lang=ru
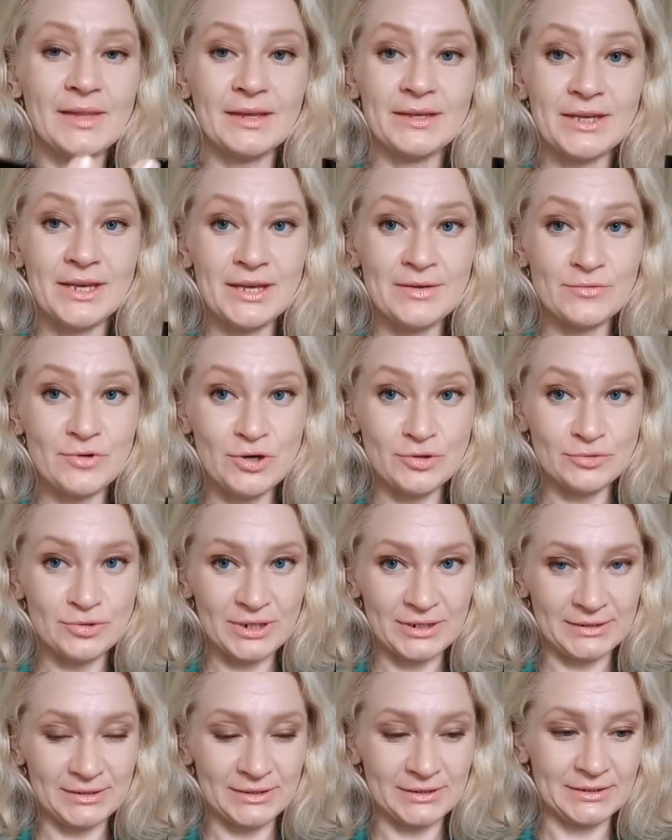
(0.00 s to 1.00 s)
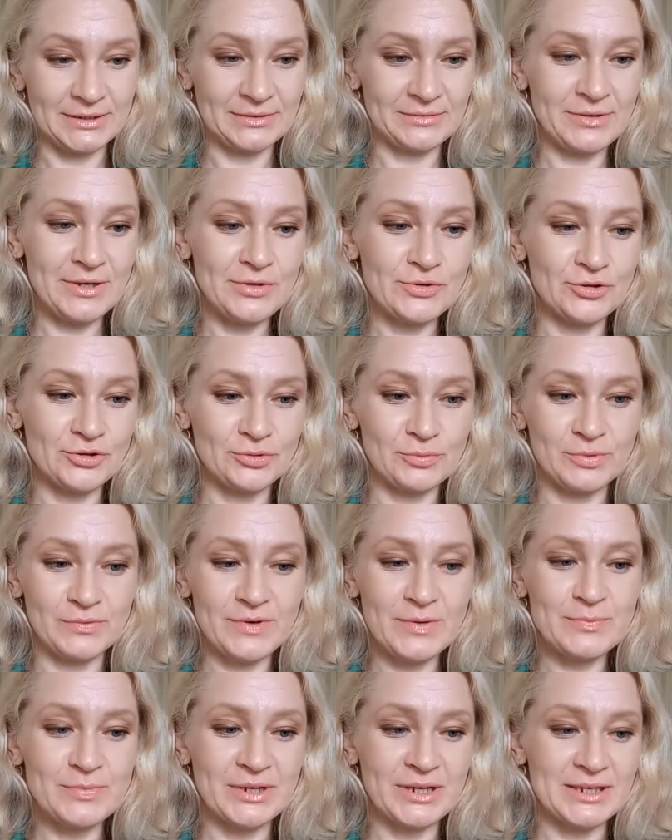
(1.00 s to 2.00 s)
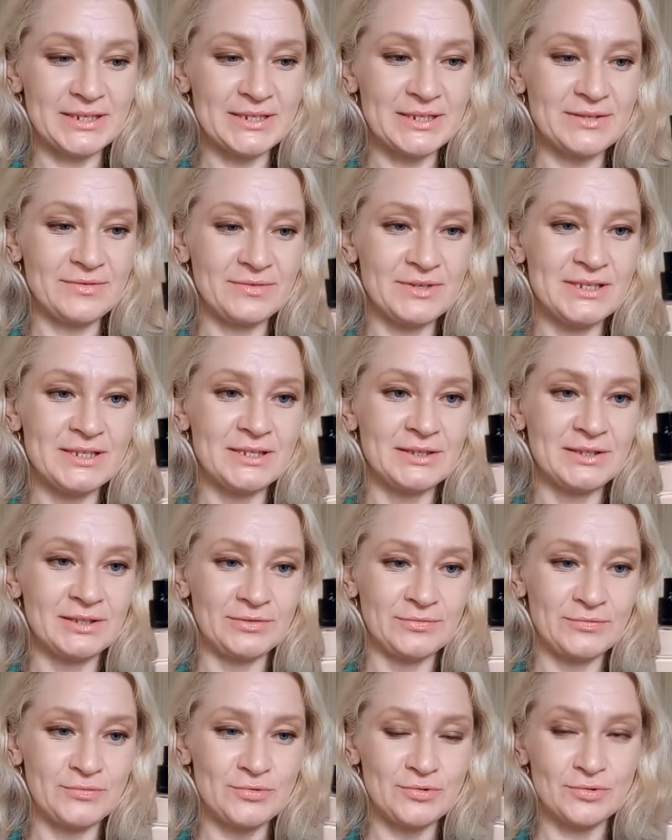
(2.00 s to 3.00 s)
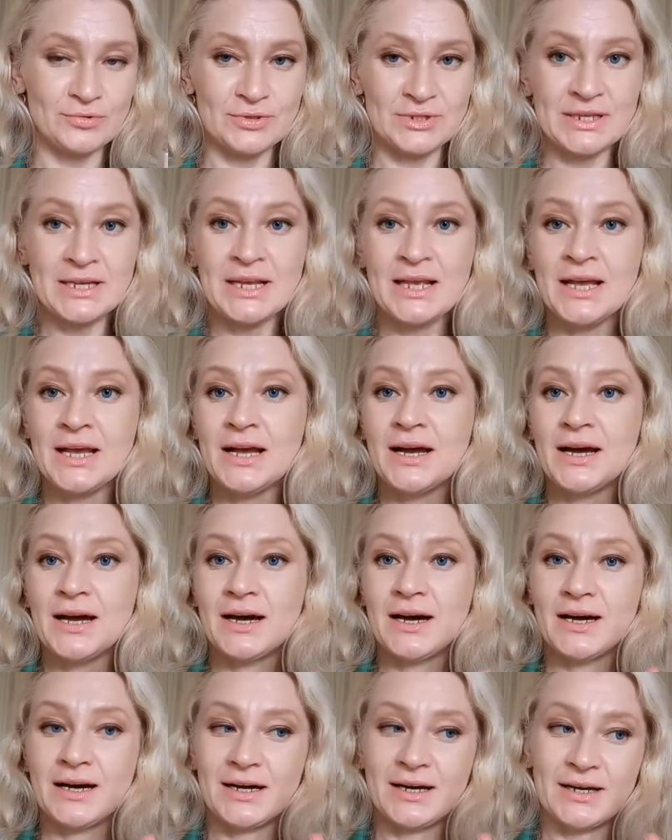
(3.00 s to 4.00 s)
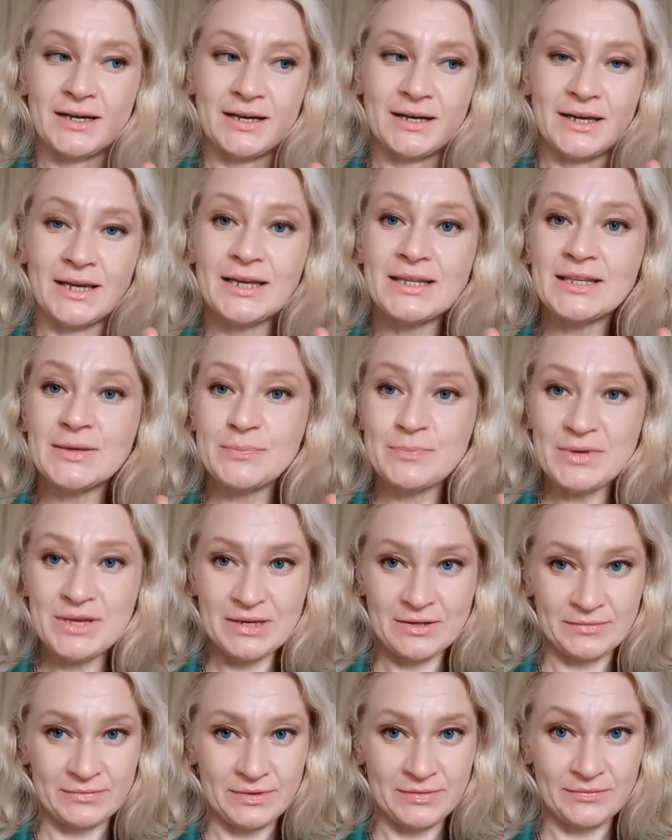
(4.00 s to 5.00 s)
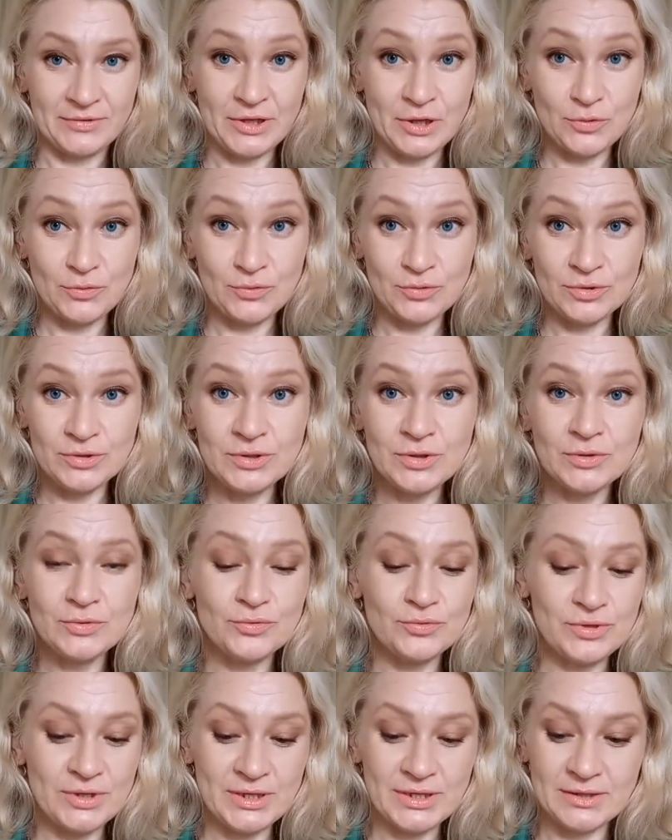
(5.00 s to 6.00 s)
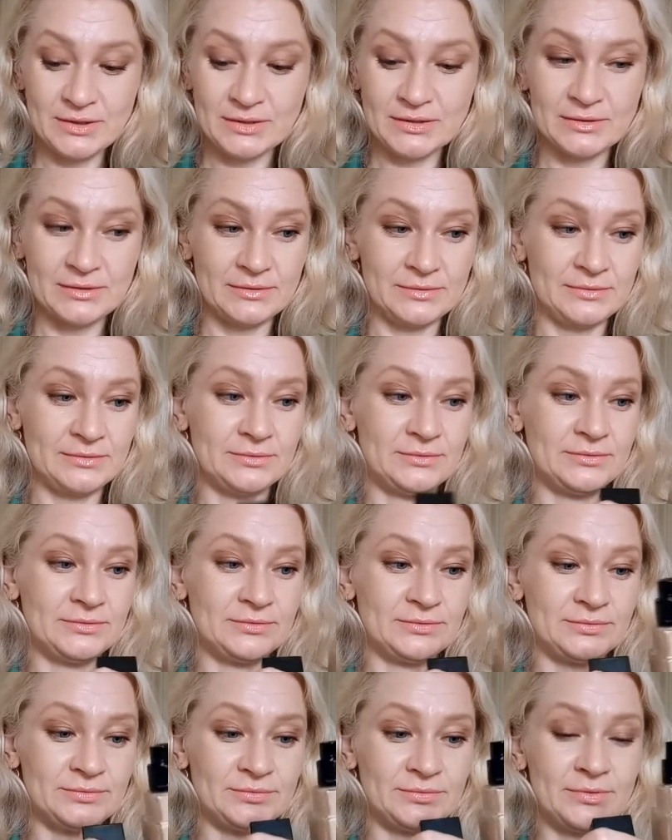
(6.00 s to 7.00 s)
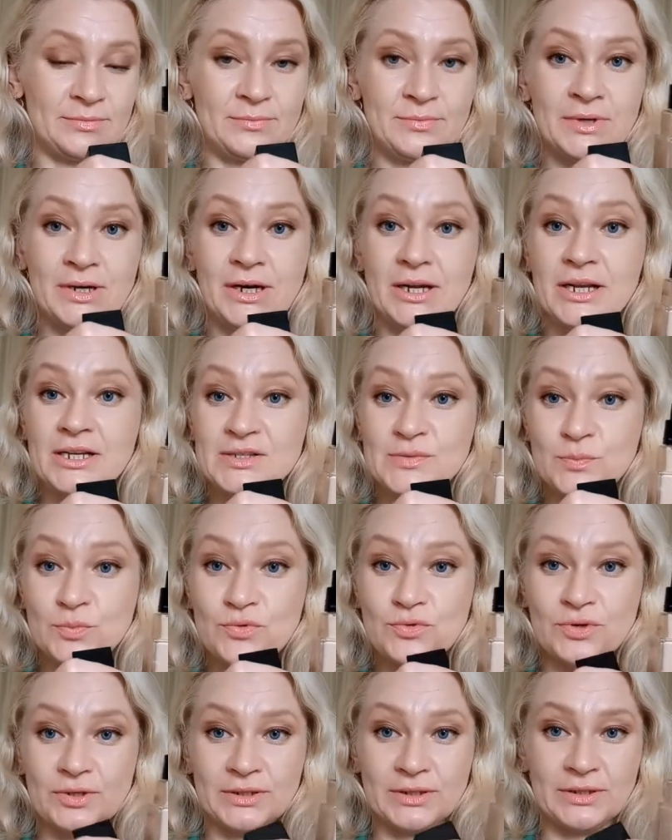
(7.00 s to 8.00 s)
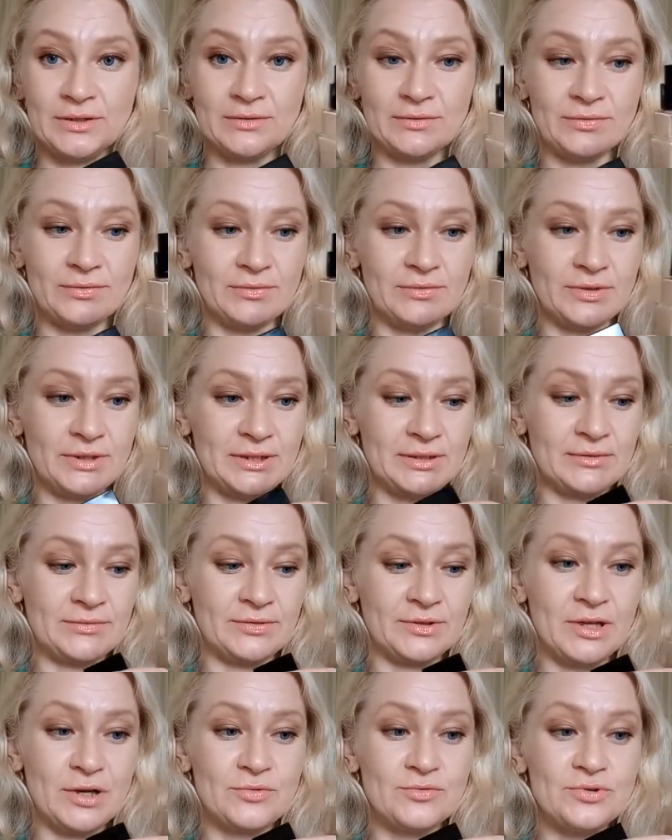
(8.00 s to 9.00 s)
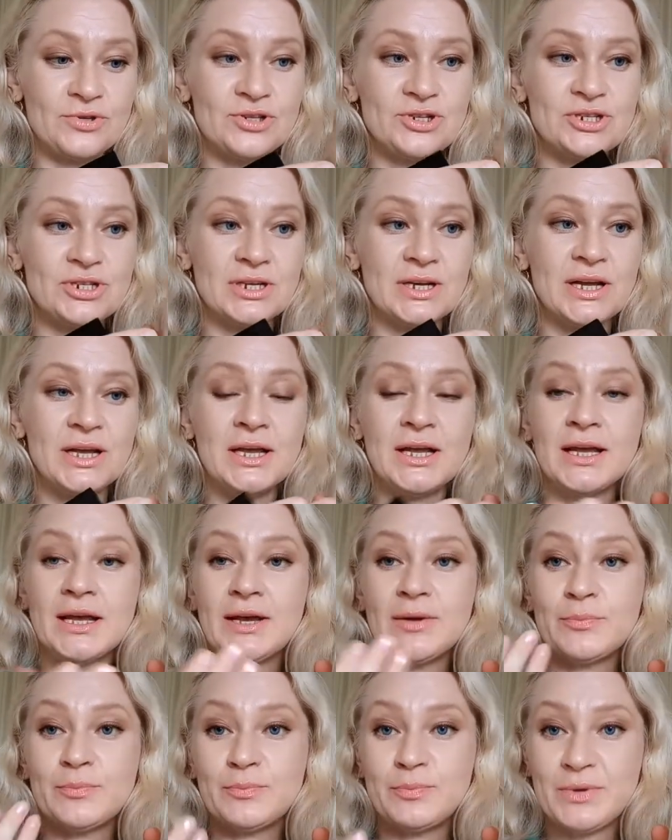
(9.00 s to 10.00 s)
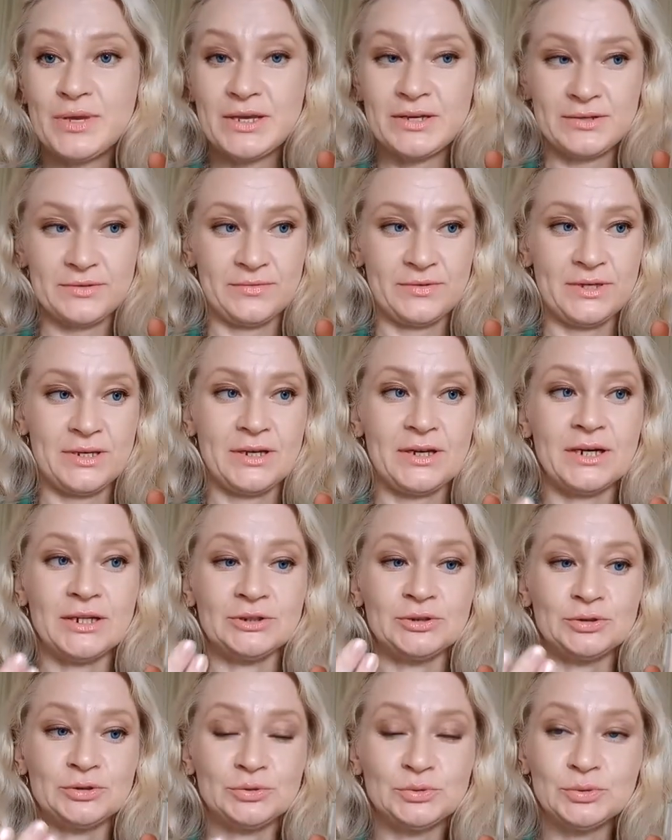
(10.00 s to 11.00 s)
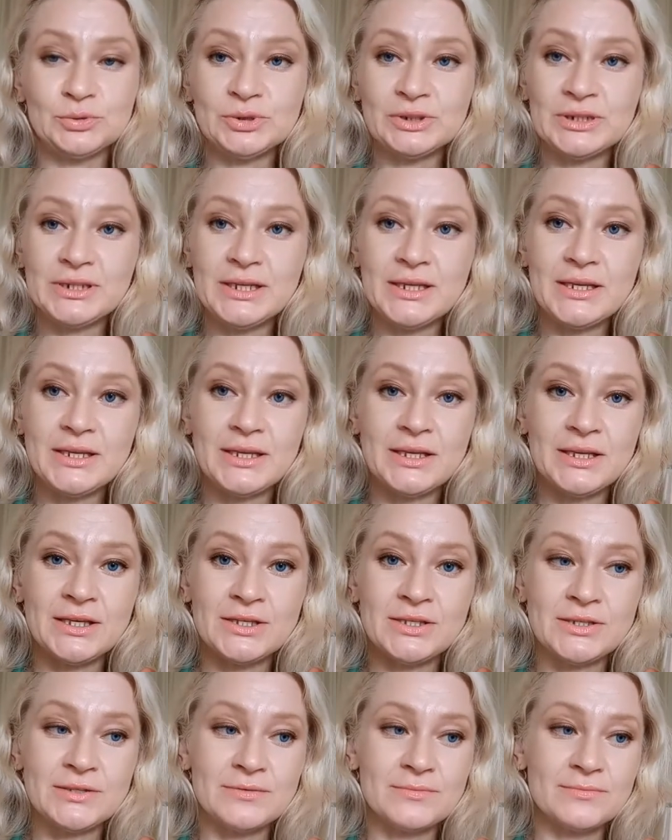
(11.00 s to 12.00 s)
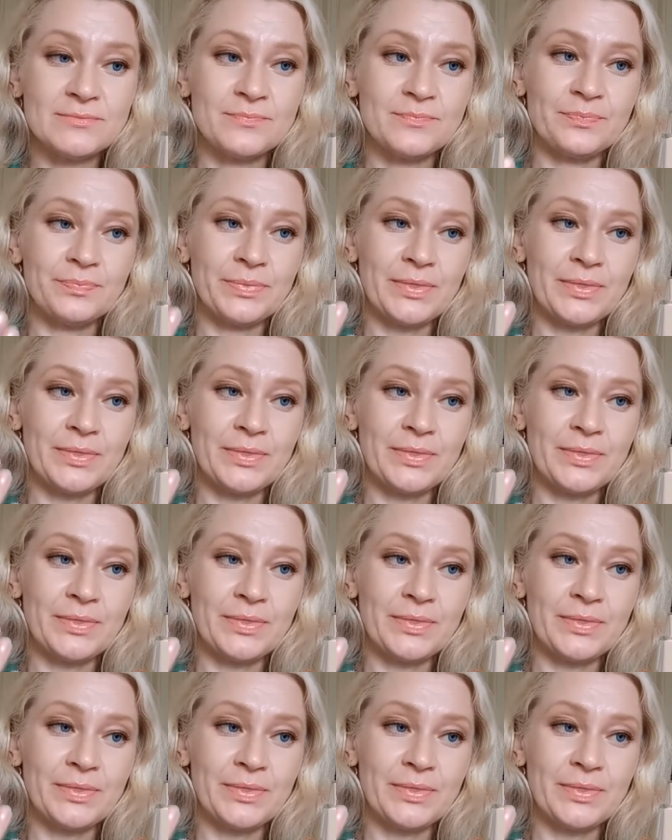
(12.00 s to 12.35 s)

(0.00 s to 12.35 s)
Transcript: я его аккуратно открываю, чтобы вам показать весь этот фокус. А, это первый флакон. У них э, разборный в этот флакончик. Первый, который и